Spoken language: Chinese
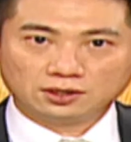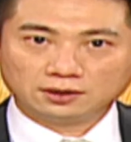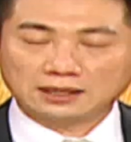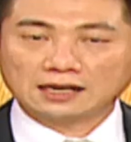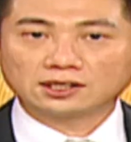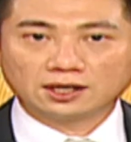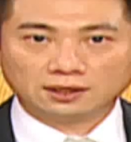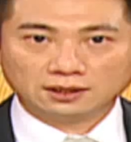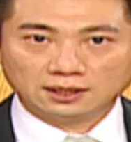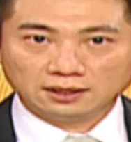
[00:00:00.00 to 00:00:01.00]
当成
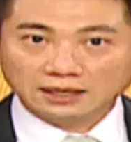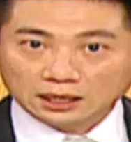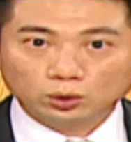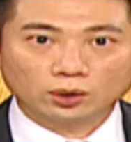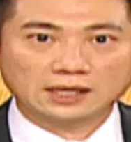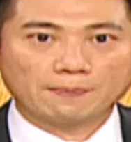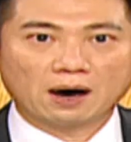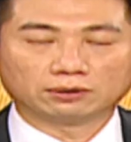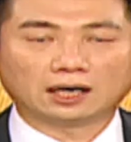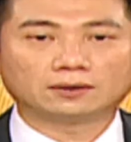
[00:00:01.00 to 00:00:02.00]
利多在
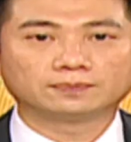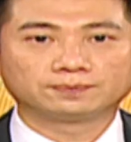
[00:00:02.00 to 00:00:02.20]
报道。